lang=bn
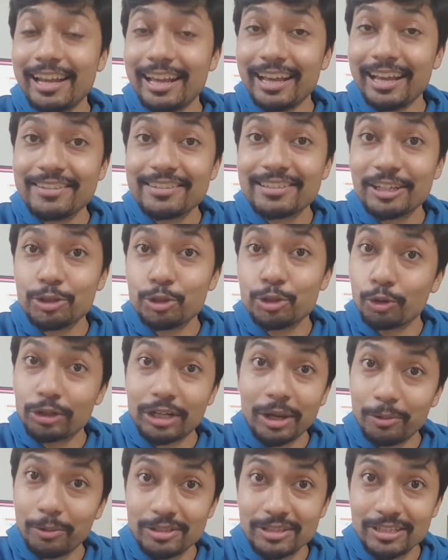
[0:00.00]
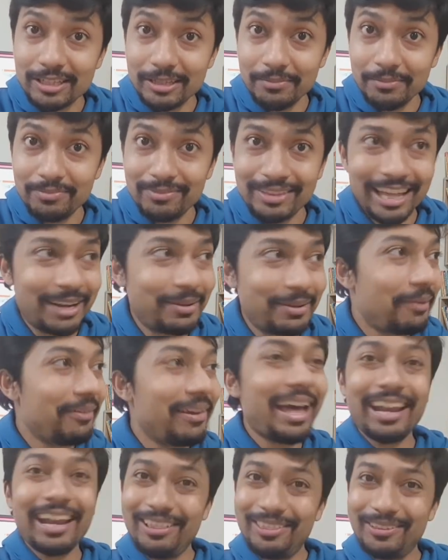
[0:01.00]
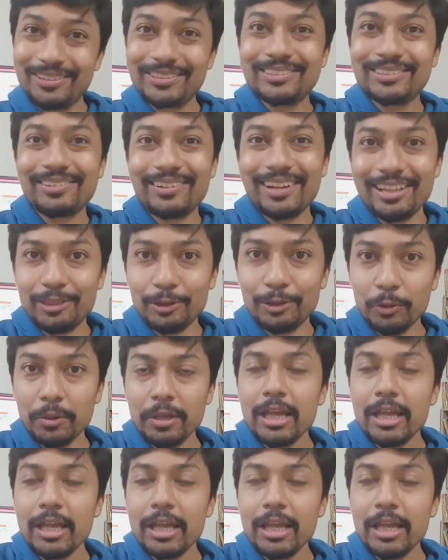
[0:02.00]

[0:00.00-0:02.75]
এগেনস্টে যোগটা হচ্ছে তারা ভাবে আরে দোস্তরাই তো